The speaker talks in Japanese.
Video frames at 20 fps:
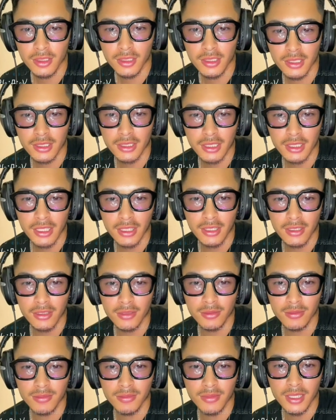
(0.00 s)
ちなさん
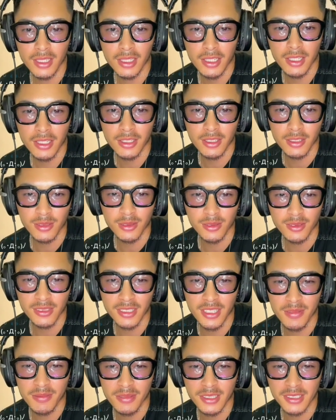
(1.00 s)
ほんまにありがと
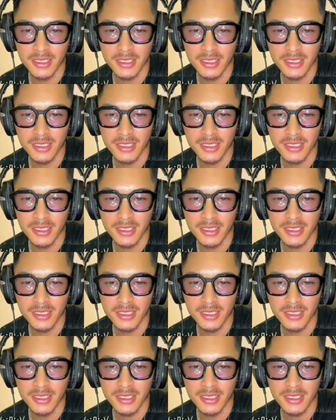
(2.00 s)
うござい